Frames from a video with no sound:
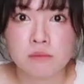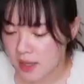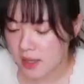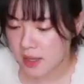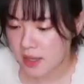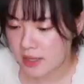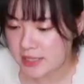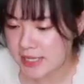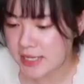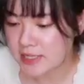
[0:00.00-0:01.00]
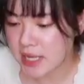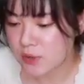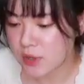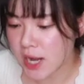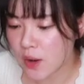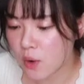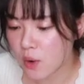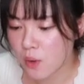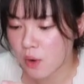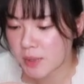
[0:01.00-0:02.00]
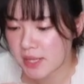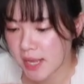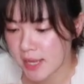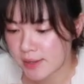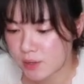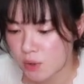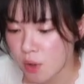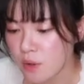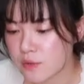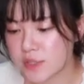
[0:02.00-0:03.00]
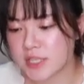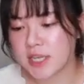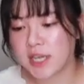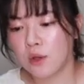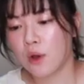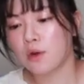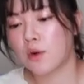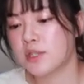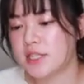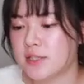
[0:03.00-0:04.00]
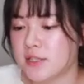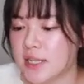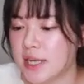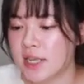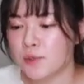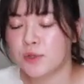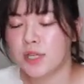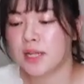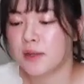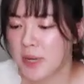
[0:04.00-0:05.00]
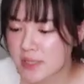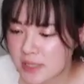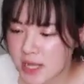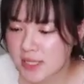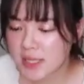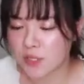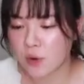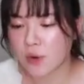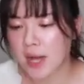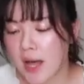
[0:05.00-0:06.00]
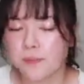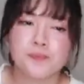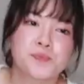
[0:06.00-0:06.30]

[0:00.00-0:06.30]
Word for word: えー、チキンさんの顔を見ていると不思議と落ち着いた気分になります。なぜでしょうか？